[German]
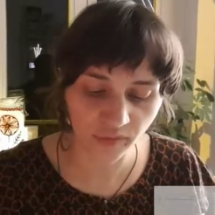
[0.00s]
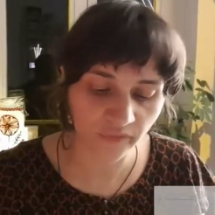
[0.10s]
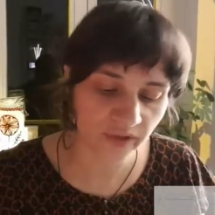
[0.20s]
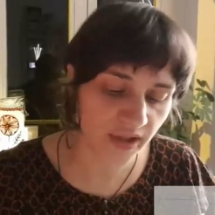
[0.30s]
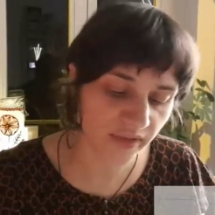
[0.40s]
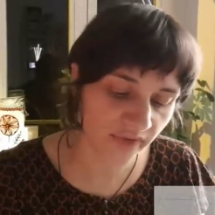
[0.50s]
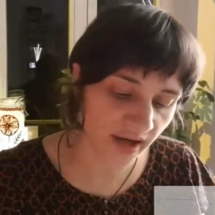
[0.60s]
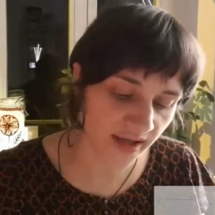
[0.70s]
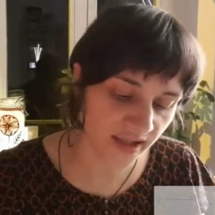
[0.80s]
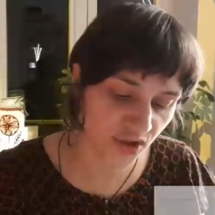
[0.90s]
so willig
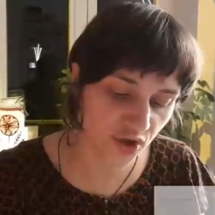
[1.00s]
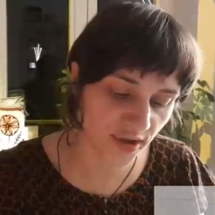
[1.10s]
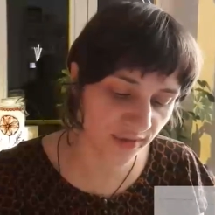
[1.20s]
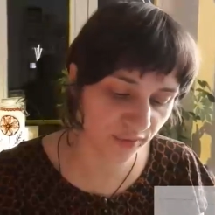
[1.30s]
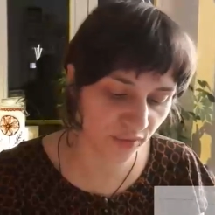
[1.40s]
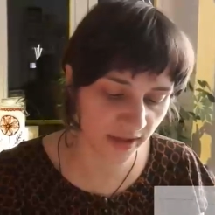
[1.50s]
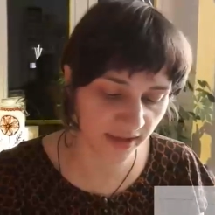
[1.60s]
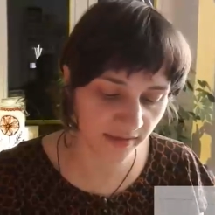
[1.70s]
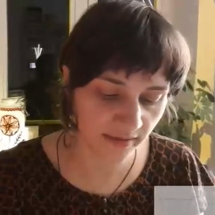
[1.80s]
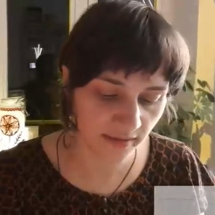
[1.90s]
war, nicht still zu
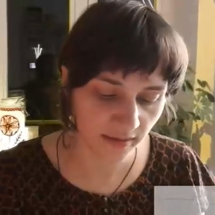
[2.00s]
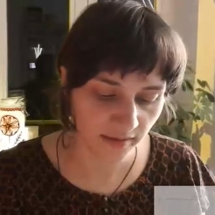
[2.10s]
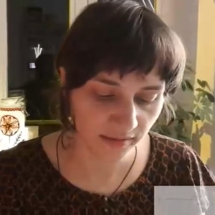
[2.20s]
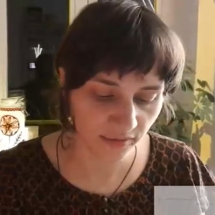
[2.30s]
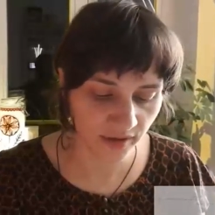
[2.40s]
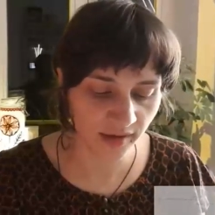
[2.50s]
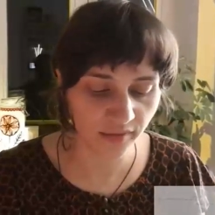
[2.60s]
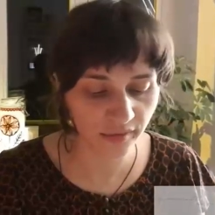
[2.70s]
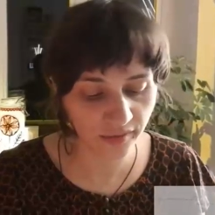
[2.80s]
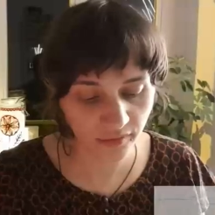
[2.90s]
liegen, sondern
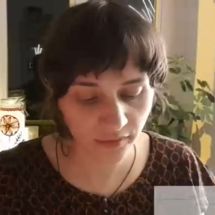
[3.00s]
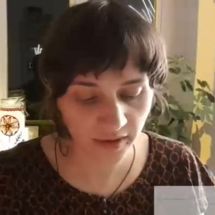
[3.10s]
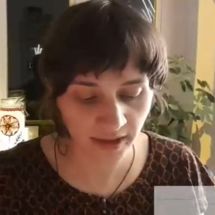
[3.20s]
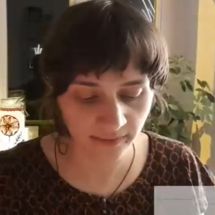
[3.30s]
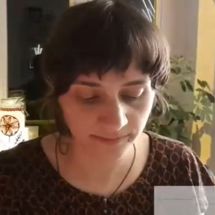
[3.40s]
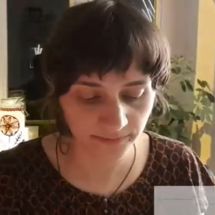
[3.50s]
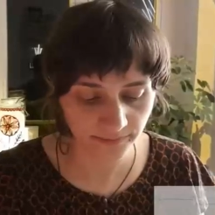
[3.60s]
zu zirkulieren.